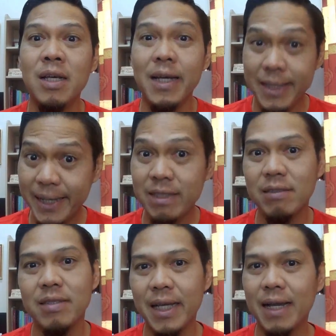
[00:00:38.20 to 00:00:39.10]
อาทิตย์
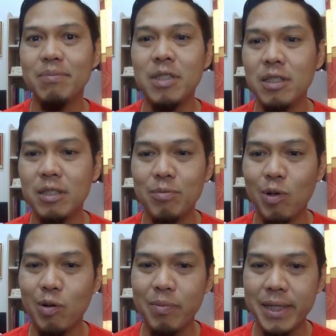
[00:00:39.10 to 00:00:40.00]
นะครับที่
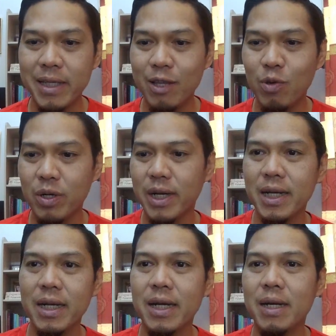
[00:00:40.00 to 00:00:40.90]
12 เมษายน
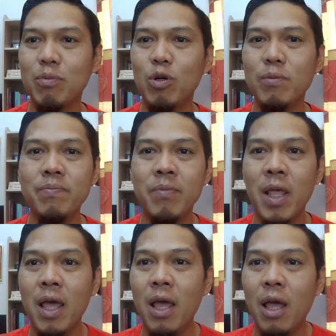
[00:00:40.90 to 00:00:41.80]
นะครับ ผม
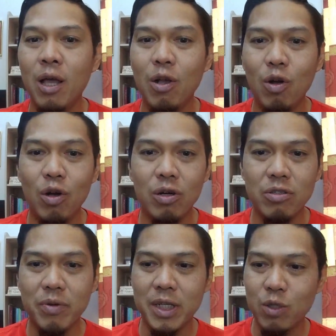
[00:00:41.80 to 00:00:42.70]
ก็
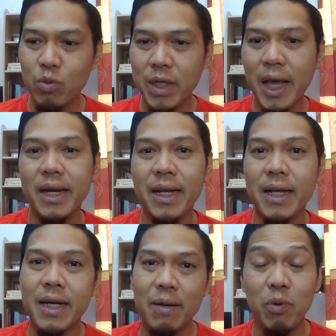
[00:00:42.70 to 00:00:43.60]
สวัสดีทุกท่านนะ
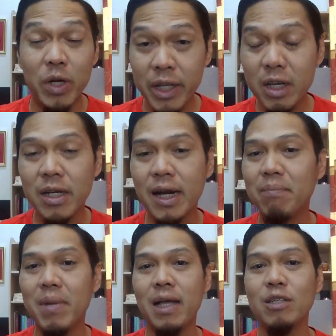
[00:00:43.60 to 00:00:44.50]
ครับ วันนี้ก็กลับ
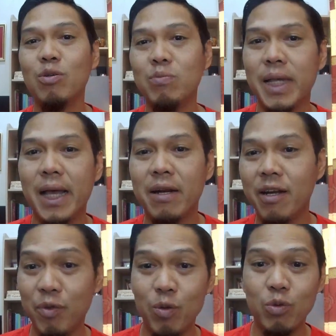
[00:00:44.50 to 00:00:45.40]
มาชมการ
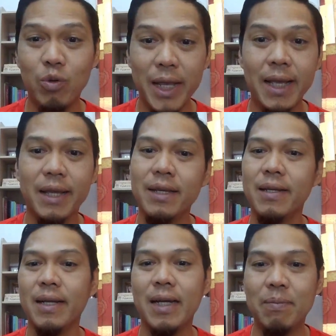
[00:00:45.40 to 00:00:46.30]
รีวิวตัวเลข
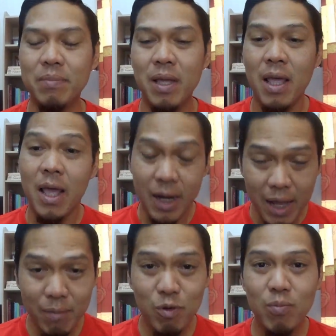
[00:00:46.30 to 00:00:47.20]
นะครับใน
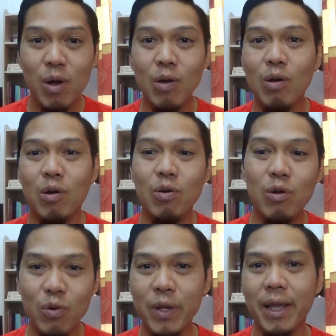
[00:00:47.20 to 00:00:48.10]
มุมมองของ
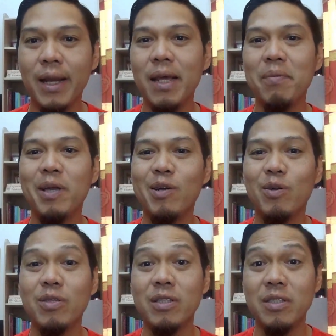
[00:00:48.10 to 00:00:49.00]
ครูเอกเลขพยาก
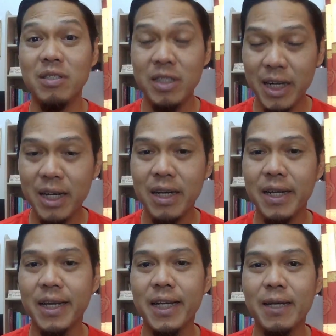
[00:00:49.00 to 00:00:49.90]
รณ์ เช่นเค
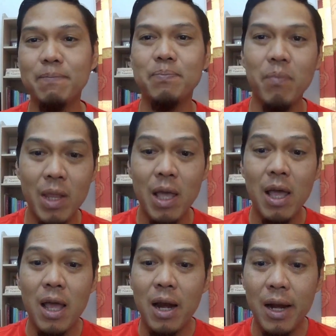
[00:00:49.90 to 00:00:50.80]
ยนะครับ
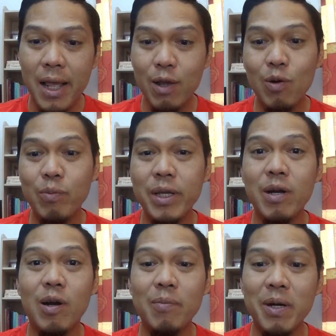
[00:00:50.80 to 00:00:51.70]
เลขกลุ่มที่ข
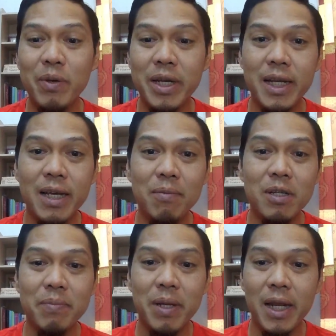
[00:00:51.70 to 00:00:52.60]
อมาวันนี้นะครับก็
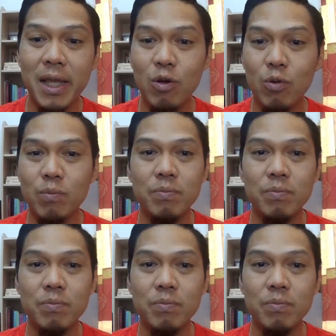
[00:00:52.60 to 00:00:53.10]
จะเป็นเลขกลุ่ม